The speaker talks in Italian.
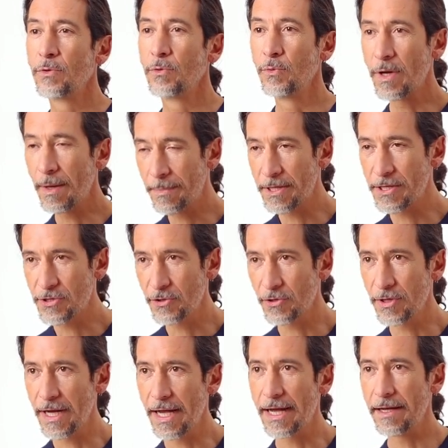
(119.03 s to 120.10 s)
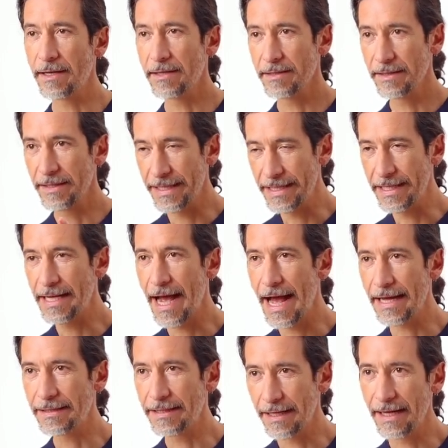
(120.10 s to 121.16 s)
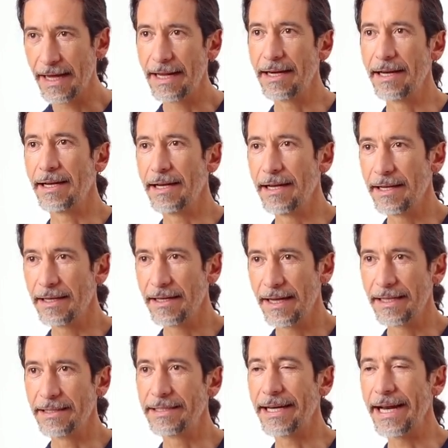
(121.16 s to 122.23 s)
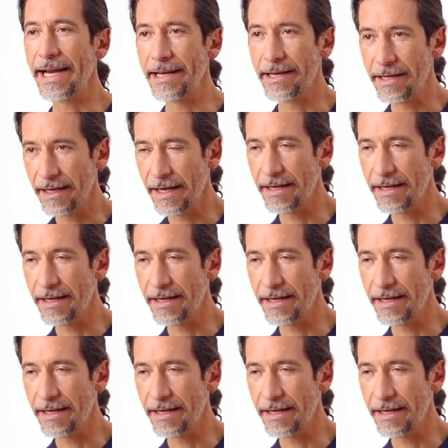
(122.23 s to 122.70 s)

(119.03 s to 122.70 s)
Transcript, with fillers: una persona dedicata alla, al training,